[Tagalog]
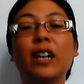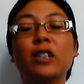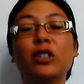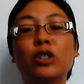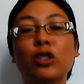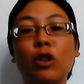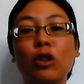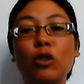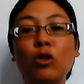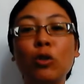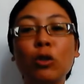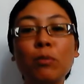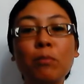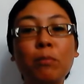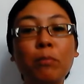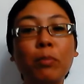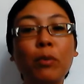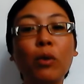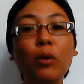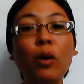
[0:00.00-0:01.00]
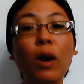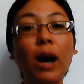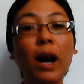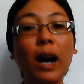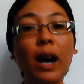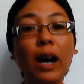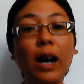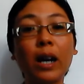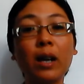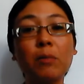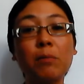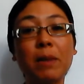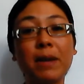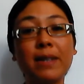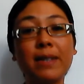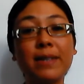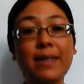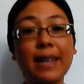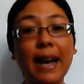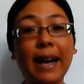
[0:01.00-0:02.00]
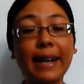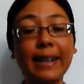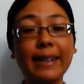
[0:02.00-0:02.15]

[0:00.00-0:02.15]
So yun po ang mensahe